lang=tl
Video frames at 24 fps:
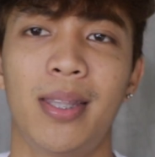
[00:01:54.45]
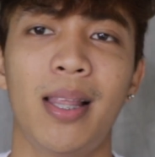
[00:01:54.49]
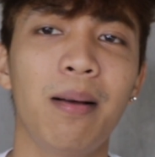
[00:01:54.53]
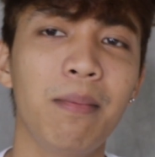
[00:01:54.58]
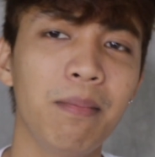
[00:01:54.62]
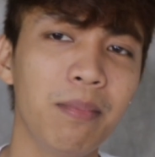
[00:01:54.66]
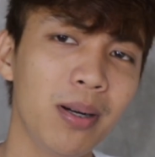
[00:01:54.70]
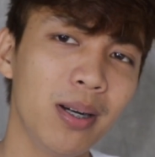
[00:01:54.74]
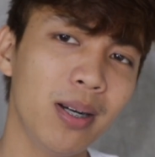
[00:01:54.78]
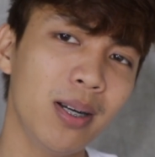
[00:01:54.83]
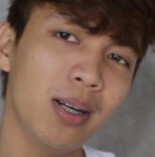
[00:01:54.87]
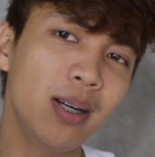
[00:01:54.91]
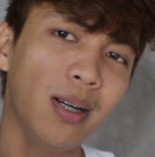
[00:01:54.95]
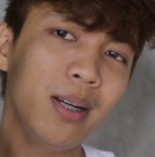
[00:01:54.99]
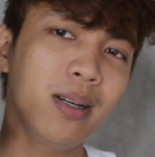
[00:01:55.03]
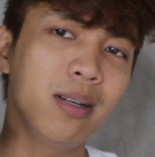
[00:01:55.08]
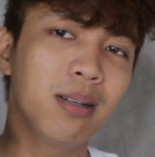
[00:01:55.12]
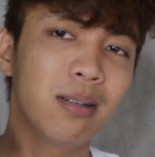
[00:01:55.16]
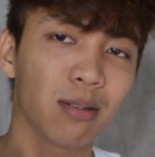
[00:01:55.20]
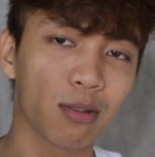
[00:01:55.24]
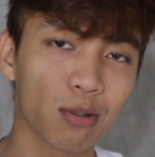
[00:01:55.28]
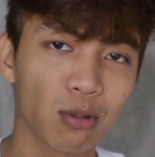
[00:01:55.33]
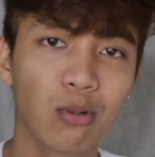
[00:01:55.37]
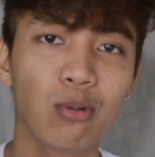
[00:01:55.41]
Number
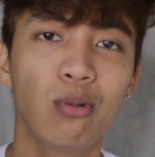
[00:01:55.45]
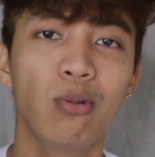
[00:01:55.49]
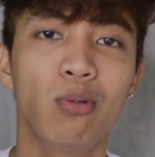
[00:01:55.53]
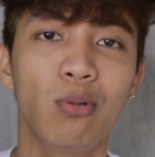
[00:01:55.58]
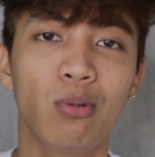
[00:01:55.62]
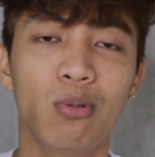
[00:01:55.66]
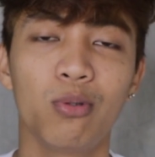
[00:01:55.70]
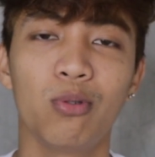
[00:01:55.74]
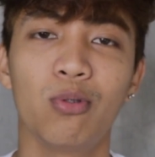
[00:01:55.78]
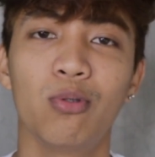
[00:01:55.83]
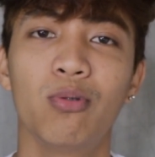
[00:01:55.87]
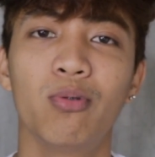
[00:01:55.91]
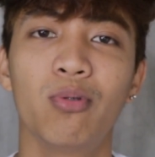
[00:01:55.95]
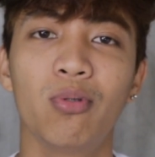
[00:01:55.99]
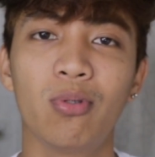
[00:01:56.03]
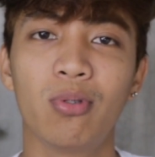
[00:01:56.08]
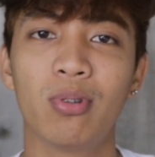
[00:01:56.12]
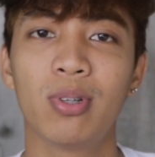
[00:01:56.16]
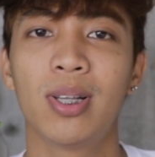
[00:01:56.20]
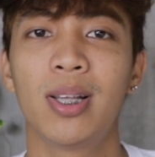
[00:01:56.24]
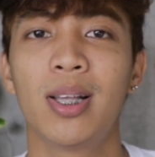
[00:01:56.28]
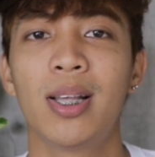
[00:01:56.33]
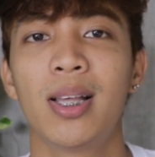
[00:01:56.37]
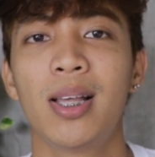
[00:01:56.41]
2.
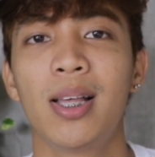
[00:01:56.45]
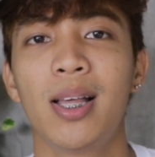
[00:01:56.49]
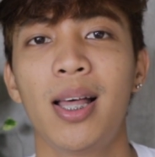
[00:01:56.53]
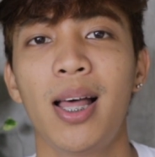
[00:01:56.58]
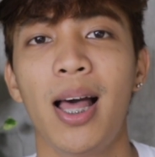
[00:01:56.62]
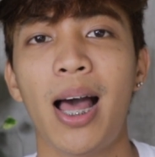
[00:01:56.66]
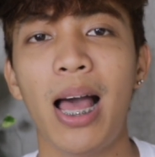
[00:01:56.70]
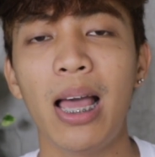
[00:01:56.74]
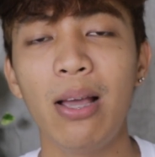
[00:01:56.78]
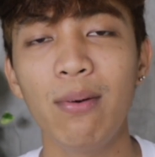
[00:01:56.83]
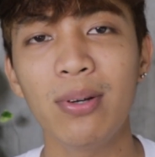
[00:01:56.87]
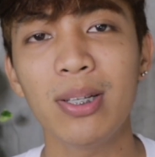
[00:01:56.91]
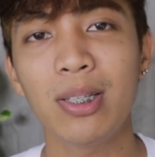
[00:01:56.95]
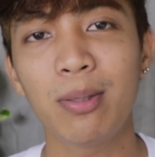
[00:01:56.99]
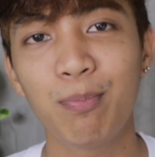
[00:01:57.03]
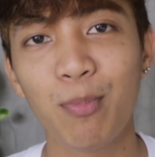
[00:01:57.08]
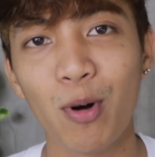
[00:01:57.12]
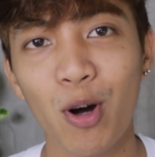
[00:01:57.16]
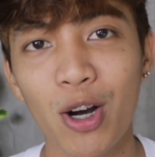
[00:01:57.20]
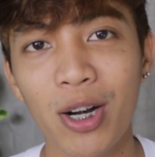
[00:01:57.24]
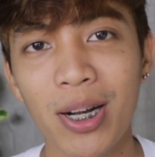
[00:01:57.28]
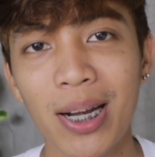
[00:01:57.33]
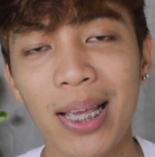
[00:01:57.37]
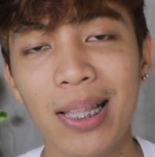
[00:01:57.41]
I was
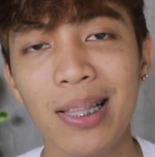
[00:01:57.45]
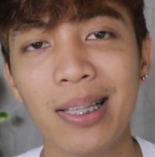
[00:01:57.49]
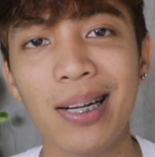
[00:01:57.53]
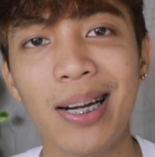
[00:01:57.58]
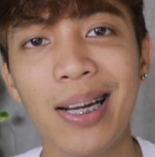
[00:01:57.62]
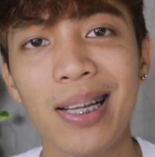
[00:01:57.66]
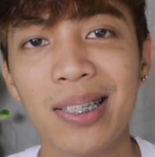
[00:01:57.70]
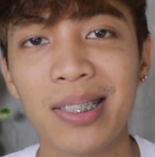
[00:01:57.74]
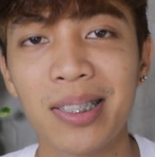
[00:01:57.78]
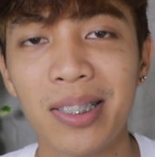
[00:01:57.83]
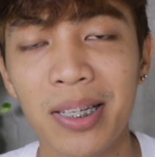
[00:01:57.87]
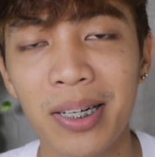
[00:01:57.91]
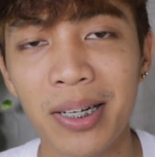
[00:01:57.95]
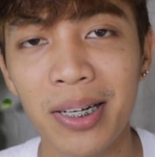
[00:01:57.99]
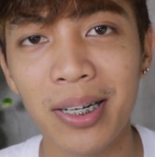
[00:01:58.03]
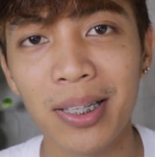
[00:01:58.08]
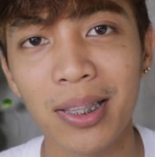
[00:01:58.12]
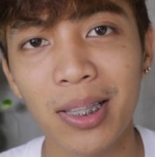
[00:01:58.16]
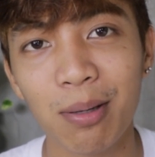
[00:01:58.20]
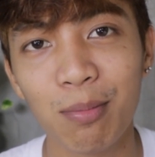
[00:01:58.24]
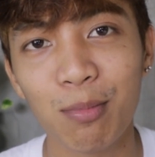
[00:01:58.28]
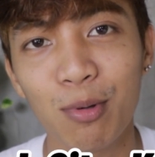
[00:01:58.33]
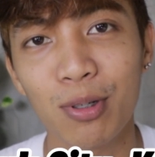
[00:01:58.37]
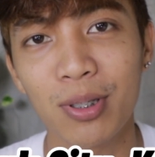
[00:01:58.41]
born and raised
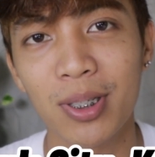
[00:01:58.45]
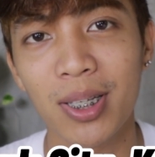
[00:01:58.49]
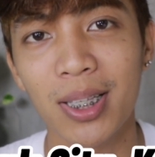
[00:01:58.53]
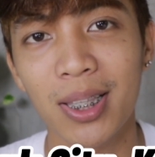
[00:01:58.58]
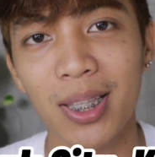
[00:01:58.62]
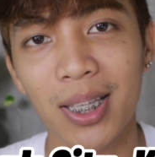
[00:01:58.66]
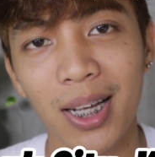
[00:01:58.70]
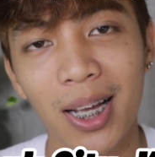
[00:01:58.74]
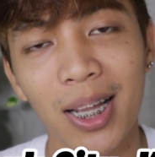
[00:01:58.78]
here in Tabog City,